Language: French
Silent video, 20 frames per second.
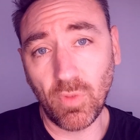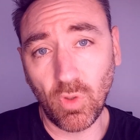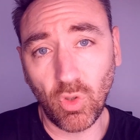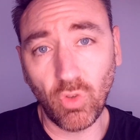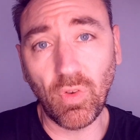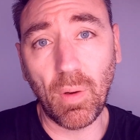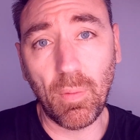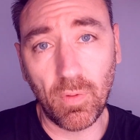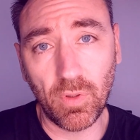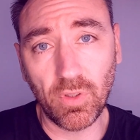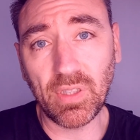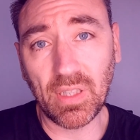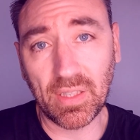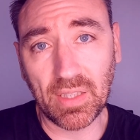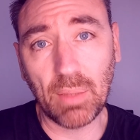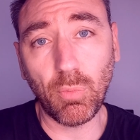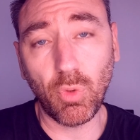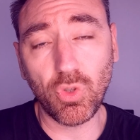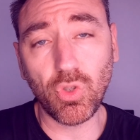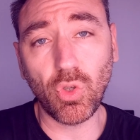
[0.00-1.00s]
on va
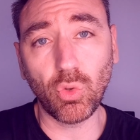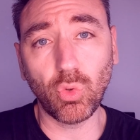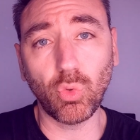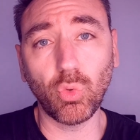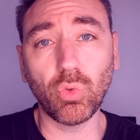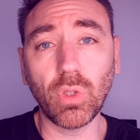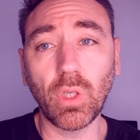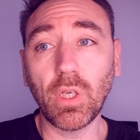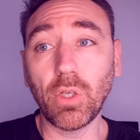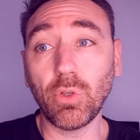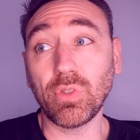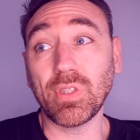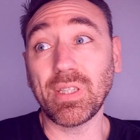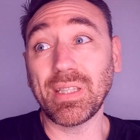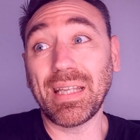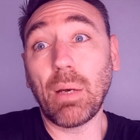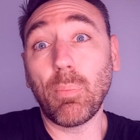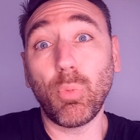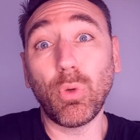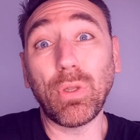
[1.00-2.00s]
certainement se rendre compte que
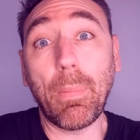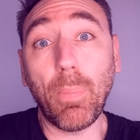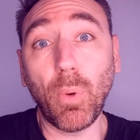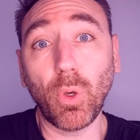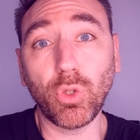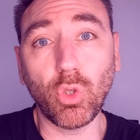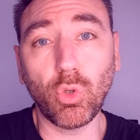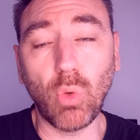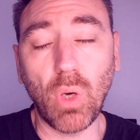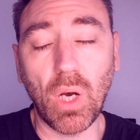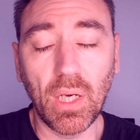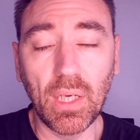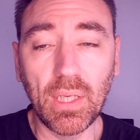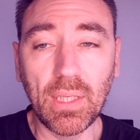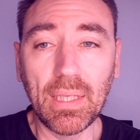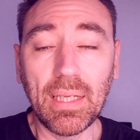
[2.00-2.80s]
c'était un peu n'importe quoi.